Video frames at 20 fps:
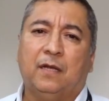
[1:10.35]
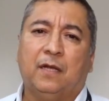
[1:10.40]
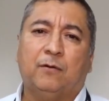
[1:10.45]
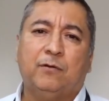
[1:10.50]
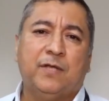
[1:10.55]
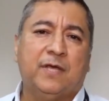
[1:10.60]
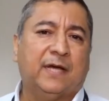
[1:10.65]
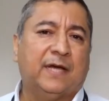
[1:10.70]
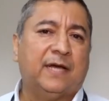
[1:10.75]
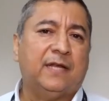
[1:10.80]
la
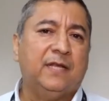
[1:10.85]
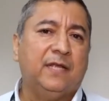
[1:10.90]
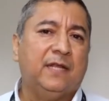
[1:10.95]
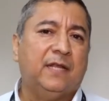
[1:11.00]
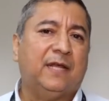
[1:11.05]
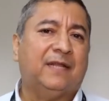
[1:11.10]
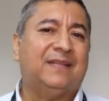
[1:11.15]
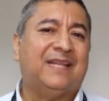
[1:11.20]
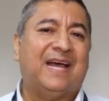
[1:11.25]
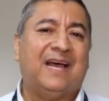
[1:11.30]
unidad
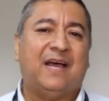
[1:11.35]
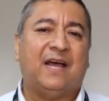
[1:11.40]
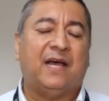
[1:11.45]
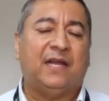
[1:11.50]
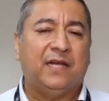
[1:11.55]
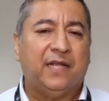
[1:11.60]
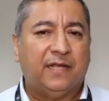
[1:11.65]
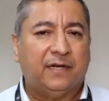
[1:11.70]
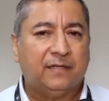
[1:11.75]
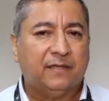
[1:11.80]
canina da
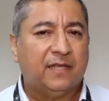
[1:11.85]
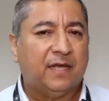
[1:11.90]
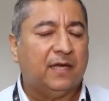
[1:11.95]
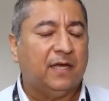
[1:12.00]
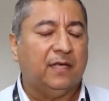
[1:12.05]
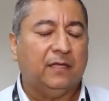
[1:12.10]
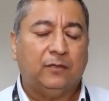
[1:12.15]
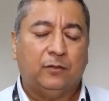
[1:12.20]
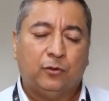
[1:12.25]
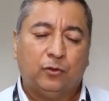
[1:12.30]
alerta
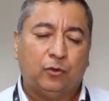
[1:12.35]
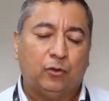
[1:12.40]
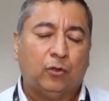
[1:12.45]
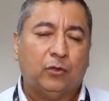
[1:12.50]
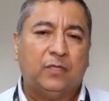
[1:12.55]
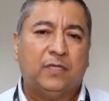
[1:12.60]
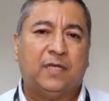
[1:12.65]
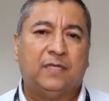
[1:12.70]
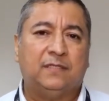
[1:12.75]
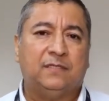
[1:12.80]
en
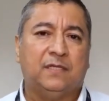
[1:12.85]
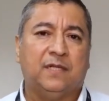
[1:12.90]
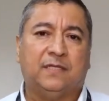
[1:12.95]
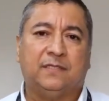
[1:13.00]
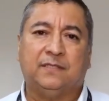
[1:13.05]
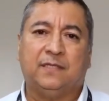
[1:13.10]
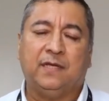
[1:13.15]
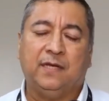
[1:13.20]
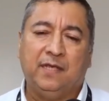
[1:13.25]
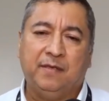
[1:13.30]
todas
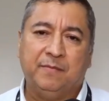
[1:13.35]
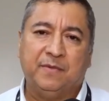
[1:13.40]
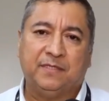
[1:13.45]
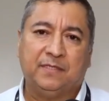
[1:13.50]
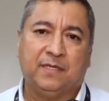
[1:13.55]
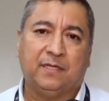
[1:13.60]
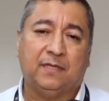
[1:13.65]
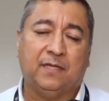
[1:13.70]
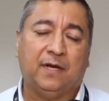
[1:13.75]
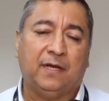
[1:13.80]
las
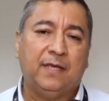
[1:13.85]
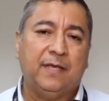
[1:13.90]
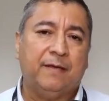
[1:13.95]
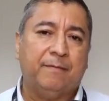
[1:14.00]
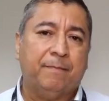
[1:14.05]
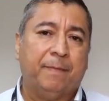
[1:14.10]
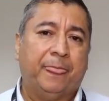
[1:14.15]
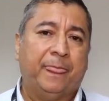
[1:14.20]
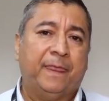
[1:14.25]
tarimas que traía.